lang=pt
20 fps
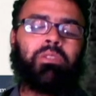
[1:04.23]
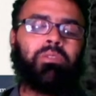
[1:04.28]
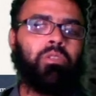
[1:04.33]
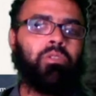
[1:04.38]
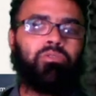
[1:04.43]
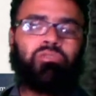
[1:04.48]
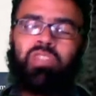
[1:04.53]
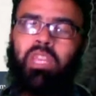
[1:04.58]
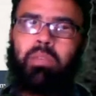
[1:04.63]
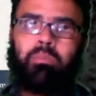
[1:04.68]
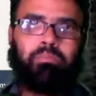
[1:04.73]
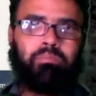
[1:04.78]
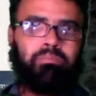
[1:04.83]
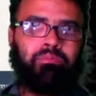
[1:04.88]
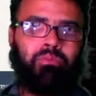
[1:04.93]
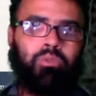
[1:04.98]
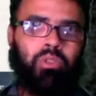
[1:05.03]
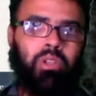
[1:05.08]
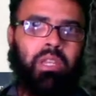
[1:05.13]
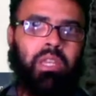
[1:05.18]
Não sei
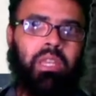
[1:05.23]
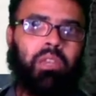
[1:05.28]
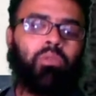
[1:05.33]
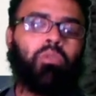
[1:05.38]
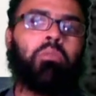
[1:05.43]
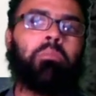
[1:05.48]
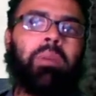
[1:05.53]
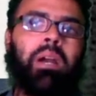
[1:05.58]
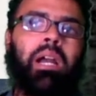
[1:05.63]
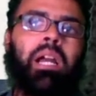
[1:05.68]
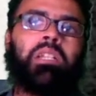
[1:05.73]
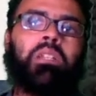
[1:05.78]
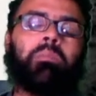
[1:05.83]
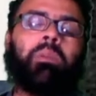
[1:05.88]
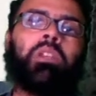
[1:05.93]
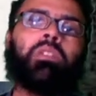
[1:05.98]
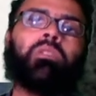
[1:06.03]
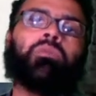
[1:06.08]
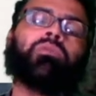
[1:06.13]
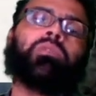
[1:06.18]
é, em combate,
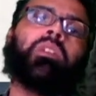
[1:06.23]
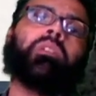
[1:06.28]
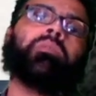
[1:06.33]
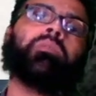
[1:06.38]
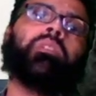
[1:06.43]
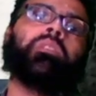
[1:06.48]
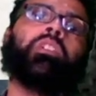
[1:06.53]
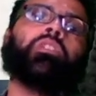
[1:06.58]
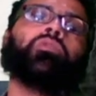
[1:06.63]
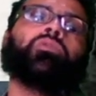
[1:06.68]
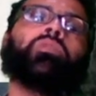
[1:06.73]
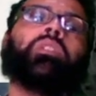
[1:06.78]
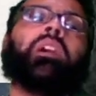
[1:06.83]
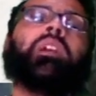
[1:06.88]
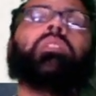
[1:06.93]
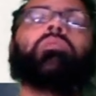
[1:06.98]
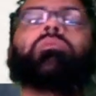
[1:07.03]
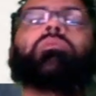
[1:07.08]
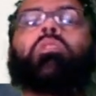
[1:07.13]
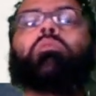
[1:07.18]
mas eu tava tentando ajudar
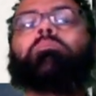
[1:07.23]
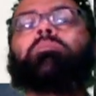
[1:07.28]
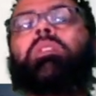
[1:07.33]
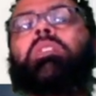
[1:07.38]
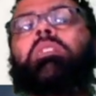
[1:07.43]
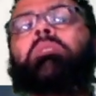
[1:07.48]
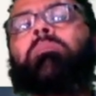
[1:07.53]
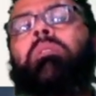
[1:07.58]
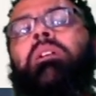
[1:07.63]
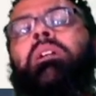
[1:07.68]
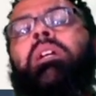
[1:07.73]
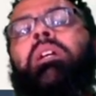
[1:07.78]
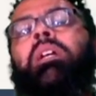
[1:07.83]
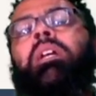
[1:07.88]
ele a usar o prisma.